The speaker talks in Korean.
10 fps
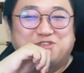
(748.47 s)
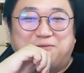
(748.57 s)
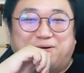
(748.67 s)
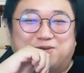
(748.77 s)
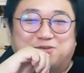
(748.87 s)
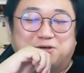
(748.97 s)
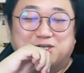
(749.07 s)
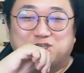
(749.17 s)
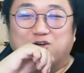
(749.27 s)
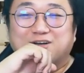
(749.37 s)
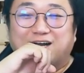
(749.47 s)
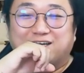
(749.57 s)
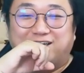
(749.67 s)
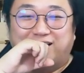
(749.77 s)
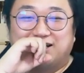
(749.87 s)
군아발로
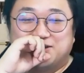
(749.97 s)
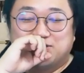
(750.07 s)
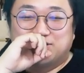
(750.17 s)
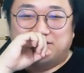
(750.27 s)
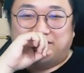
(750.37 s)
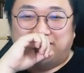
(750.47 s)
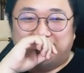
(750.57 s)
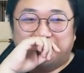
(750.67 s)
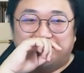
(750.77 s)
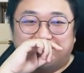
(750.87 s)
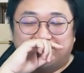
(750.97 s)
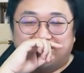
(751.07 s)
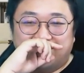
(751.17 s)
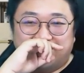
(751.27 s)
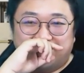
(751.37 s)
정강이 어
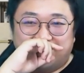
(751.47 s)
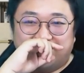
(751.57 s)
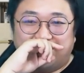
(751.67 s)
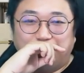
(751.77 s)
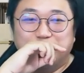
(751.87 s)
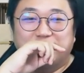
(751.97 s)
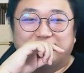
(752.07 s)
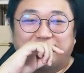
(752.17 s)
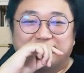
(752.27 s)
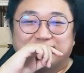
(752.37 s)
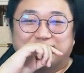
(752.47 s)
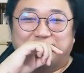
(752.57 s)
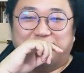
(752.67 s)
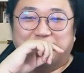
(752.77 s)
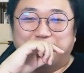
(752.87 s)
야무지게 때리는
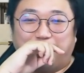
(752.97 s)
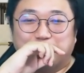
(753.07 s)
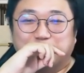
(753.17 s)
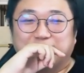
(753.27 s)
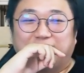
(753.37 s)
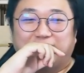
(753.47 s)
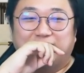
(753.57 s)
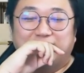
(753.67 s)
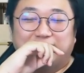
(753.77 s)
거 맞고 그냥